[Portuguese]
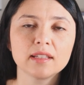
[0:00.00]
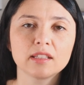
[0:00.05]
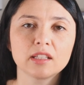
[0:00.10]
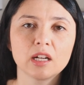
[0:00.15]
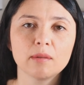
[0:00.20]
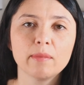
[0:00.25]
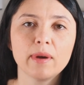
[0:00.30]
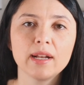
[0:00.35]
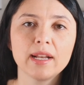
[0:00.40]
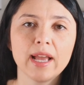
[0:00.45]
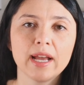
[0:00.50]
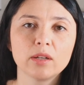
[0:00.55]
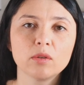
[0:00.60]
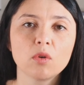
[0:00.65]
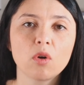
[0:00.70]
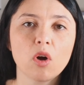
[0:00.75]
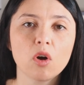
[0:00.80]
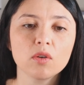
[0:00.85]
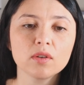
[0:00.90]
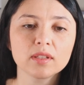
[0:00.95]
e trabalhar
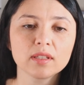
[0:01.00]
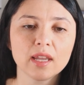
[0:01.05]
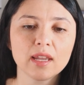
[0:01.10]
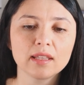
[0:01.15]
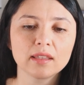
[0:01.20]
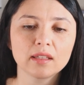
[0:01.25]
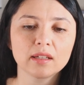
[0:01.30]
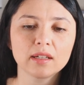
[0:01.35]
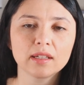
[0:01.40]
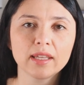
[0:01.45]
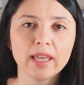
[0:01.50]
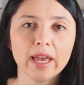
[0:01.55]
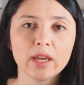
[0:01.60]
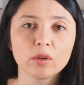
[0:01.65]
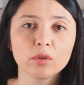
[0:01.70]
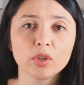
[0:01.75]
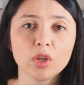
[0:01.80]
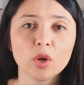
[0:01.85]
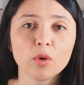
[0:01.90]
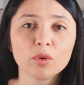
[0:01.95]
num call center, que
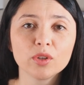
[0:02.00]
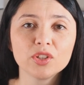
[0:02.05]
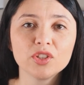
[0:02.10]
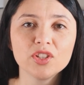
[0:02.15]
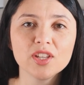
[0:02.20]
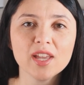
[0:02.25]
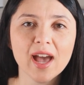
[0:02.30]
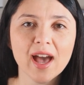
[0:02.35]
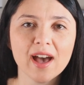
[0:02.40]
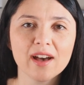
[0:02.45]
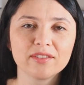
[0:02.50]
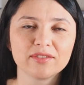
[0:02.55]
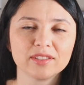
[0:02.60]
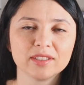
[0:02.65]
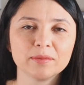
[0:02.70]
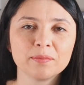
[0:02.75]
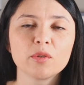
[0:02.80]
era o que eu odiava.